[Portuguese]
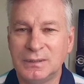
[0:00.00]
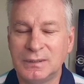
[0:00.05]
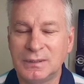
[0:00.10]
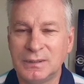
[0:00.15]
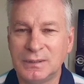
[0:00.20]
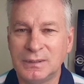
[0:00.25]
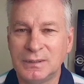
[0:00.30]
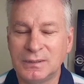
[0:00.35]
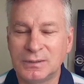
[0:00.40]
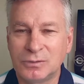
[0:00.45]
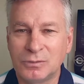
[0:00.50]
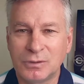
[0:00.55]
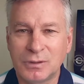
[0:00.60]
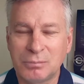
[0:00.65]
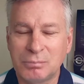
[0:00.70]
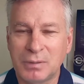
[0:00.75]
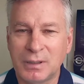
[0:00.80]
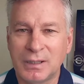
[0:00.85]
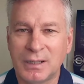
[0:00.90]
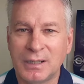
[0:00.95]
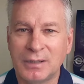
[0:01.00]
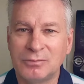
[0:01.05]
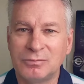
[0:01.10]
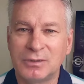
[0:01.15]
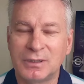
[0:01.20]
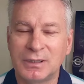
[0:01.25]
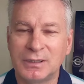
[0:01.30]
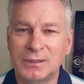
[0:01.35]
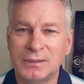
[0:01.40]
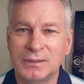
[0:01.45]
e que toda
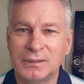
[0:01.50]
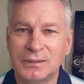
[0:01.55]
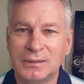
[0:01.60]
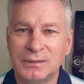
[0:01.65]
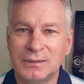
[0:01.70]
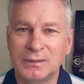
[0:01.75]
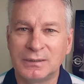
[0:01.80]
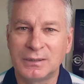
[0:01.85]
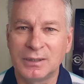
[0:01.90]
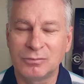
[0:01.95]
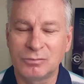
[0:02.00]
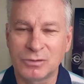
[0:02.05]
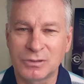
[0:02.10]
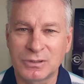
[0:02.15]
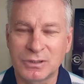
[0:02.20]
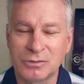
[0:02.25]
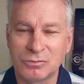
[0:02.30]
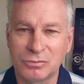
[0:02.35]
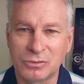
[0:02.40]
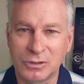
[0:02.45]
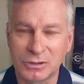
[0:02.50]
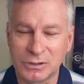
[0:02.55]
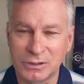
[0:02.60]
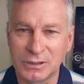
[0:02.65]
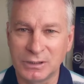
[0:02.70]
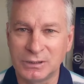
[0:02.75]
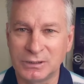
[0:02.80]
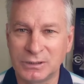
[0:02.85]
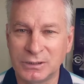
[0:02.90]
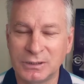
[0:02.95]
palavra que a você for
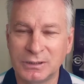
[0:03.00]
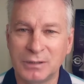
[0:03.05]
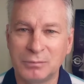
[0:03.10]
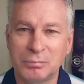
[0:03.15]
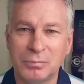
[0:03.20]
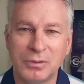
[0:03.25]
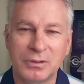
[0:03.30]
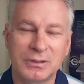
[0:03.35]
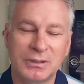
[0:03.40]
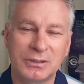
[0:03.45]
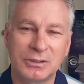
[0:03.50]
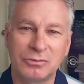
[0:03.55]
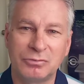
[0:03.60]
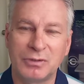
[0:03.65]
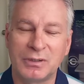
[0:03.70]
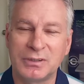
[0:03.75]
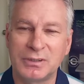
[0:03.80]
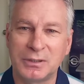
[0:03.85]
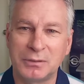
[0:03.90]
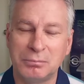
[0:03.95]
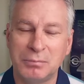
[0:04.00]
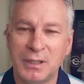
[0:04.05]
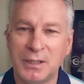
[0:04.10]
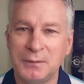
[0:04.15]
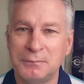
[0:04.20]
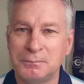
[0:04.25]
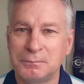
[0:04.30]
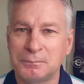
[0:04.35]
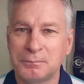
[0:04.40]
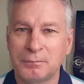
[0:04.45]
dirigida possa te fazer
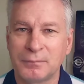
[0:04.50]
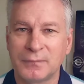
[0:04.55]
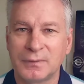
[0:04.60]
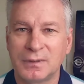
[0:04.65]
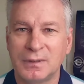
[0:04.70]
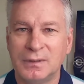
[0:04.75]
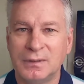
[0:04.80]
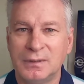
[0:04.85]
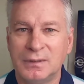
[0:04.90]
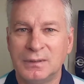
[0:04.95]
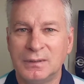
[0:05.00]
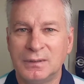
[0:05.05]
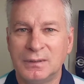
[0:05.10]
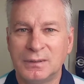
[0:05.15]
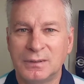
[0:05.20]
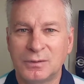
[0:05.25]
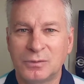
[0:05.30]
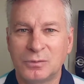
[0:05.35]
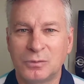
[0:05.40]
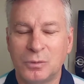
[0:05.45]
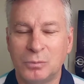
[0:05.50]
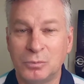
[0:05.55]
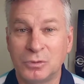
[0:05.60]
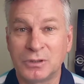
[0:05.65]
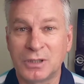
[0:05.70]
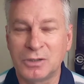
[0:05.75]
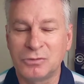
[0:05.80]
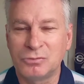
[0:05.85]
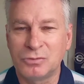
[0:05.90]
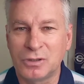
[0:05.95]
bem, como
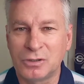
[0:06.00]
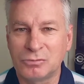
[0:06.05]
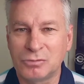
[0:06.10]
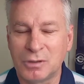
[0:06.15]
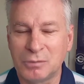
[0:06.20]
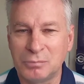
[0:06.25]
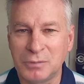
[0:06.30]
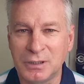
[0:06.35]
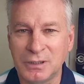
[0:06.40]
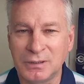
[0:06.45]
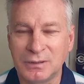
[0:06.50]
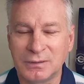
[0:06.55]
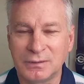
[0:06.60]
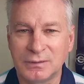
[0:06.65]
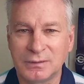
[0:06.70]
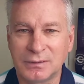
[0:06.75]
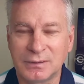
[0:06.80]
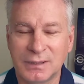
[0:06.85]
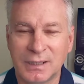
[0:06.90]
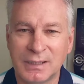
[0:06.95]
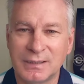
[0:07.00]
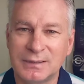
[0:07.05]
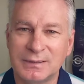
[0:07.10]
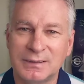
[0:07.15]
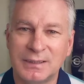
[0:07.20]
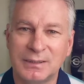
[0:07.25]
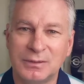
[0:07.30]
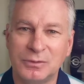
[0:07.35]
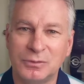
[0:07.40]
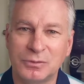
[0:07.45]
tem feito a mim,
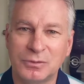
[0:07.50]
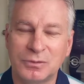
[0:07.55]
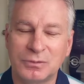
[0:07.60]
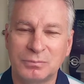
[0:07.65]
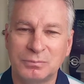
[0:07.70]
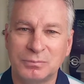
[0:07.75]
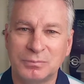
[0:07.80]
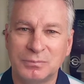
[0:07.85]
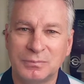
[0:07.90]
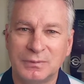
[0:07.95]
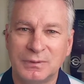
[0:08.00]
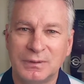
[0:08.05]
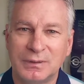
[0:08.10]
graças a Deus.